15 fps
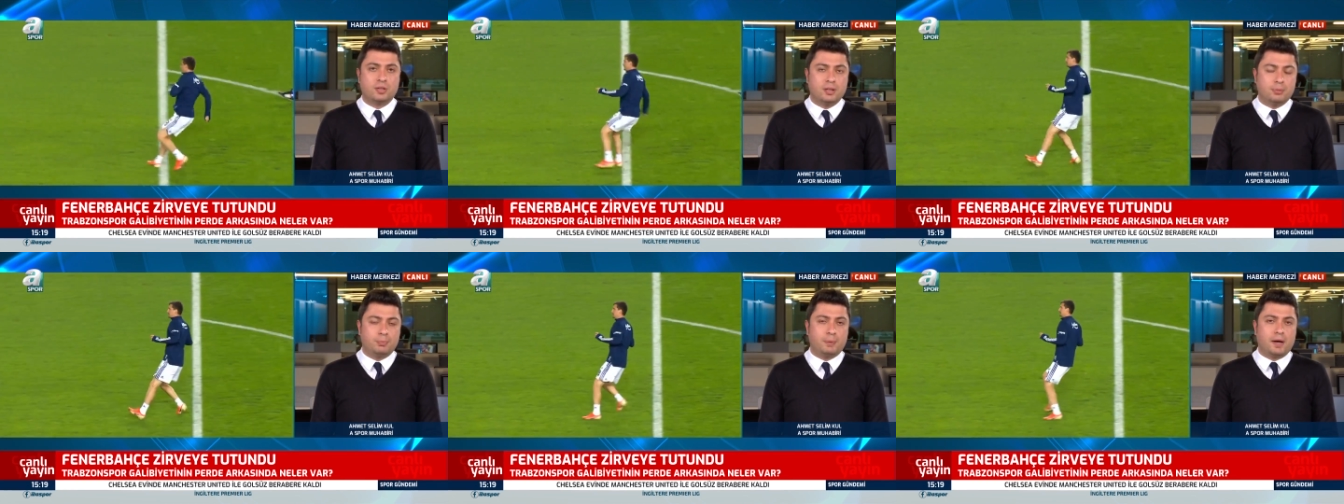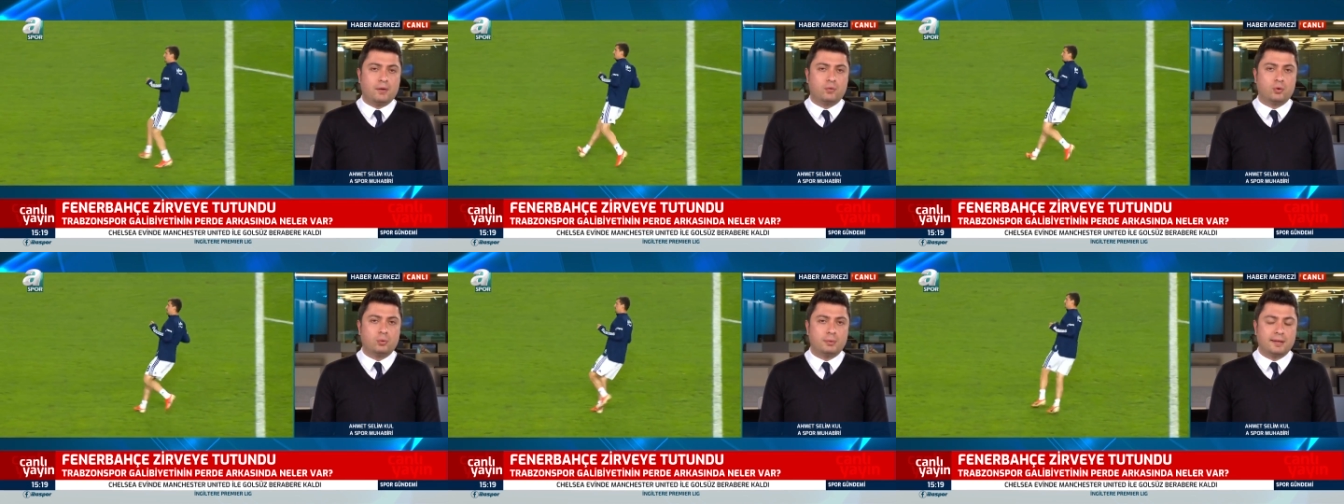iyi bir
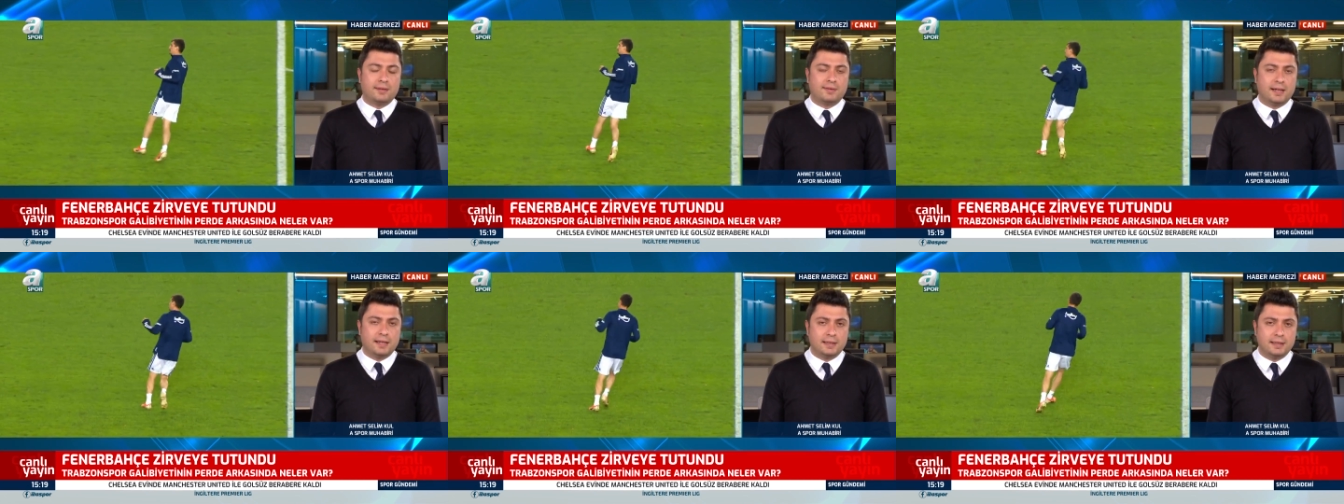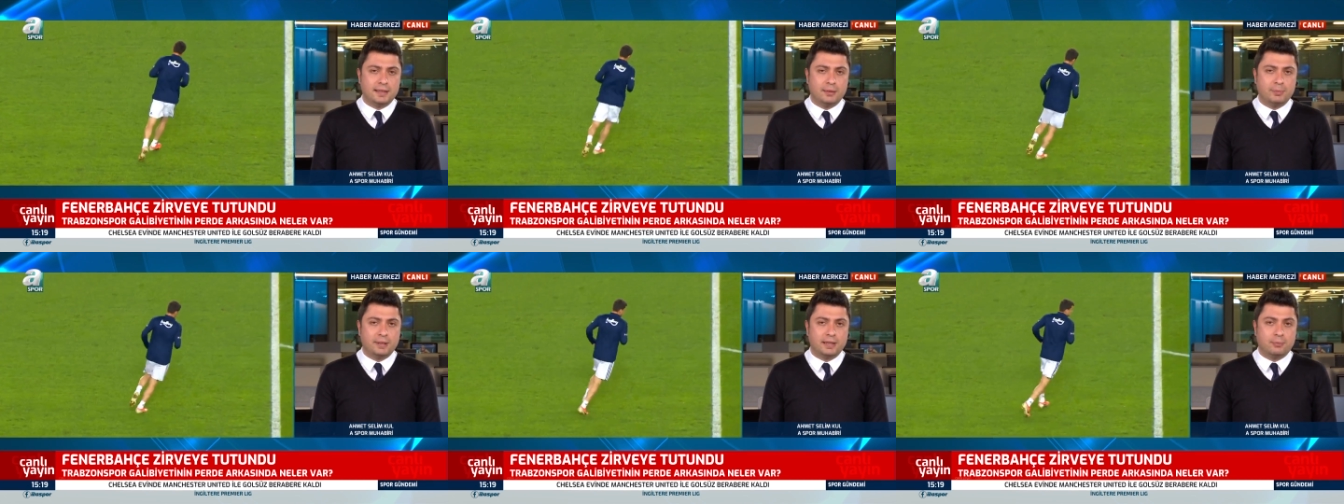performans
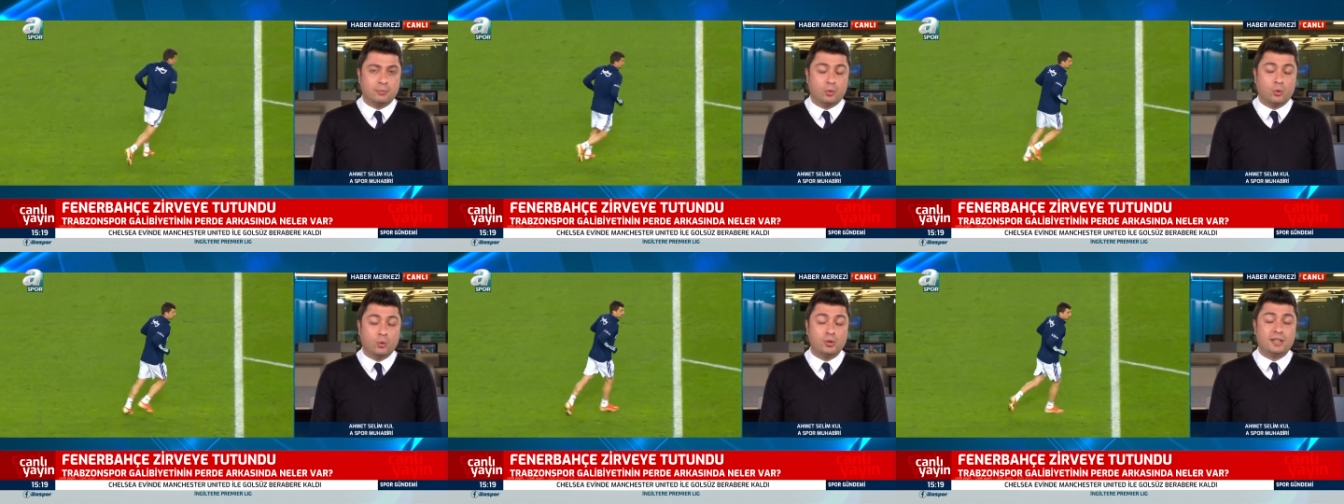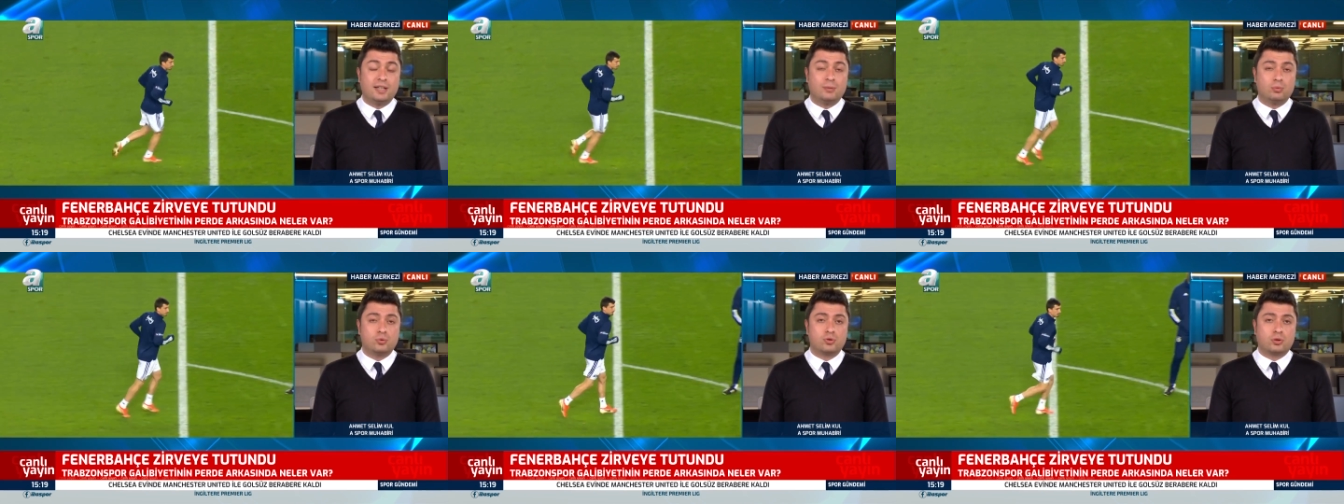sergileyemedi ama
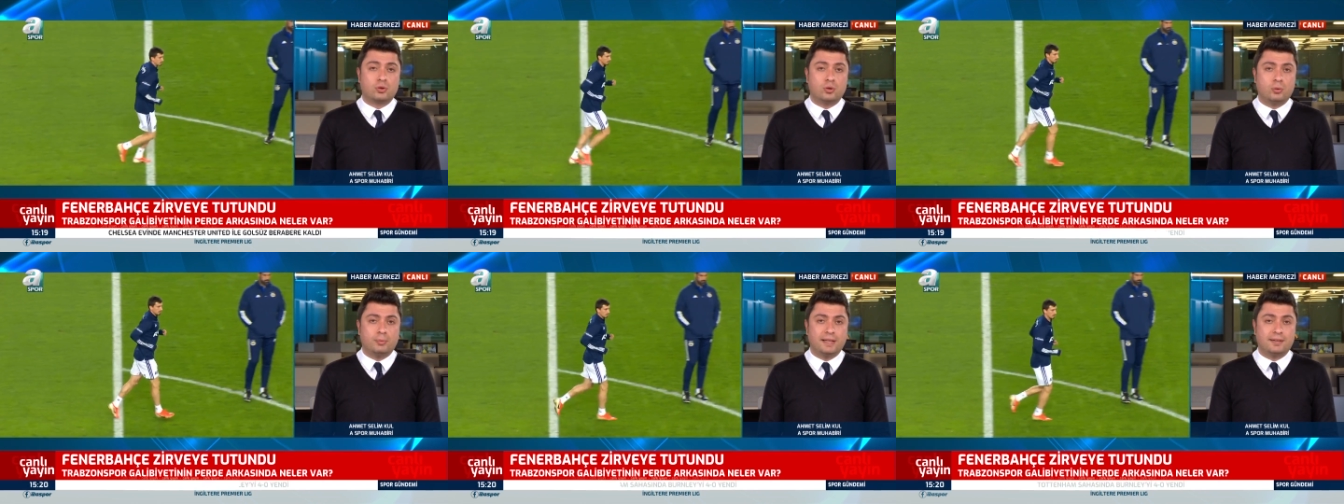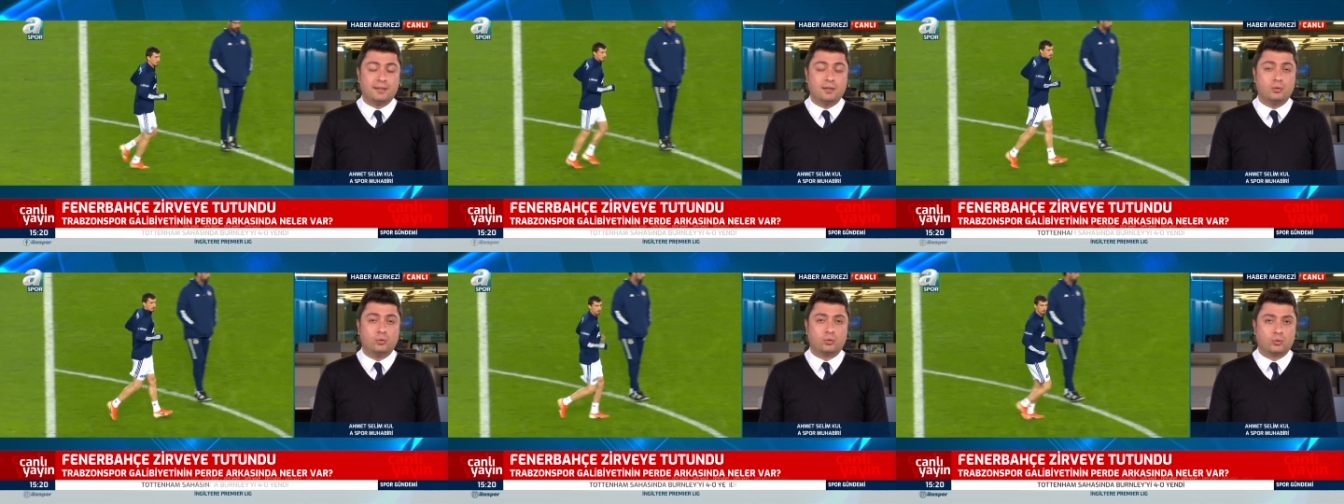12,5
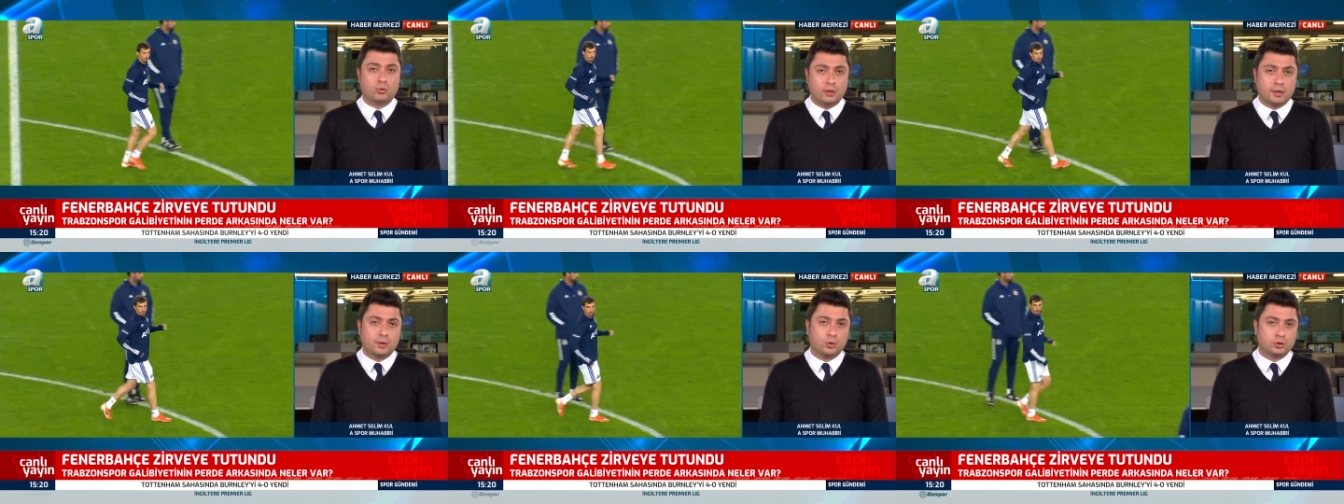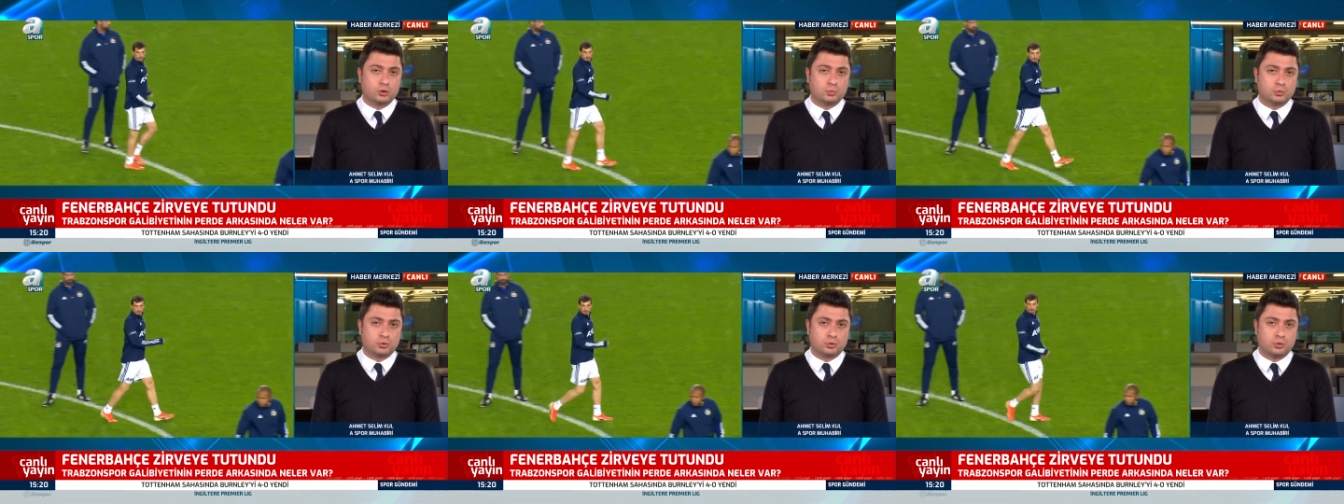kilometrenin üstünde
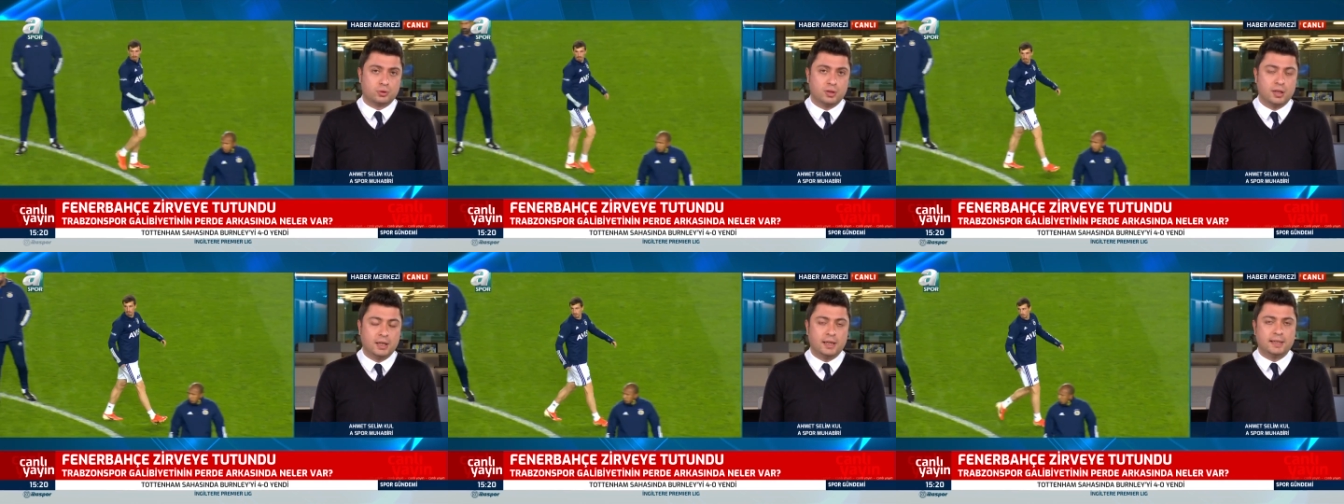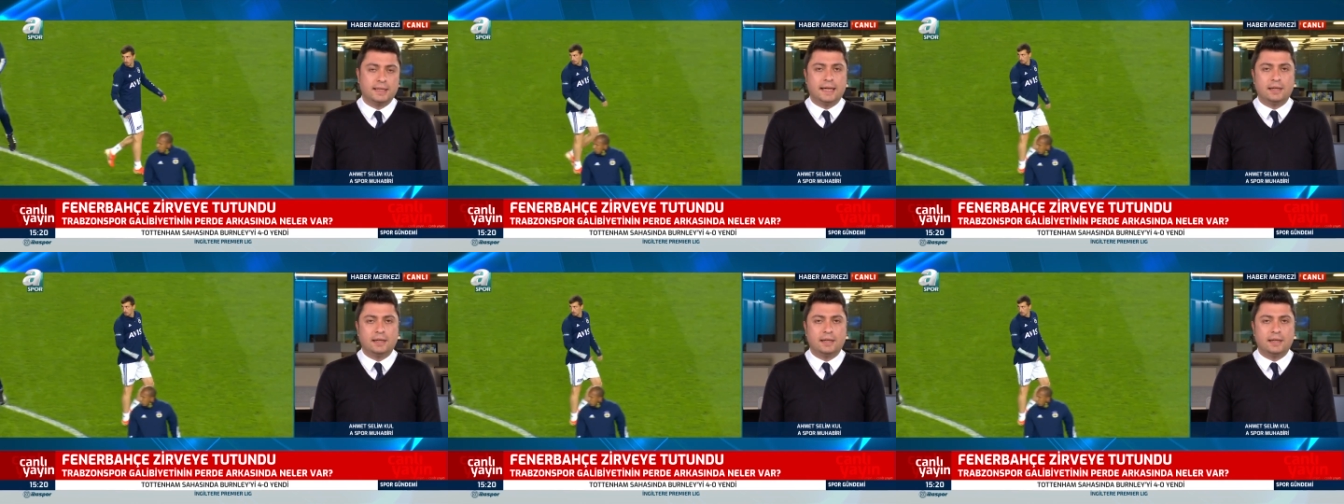koşmuştu. Yani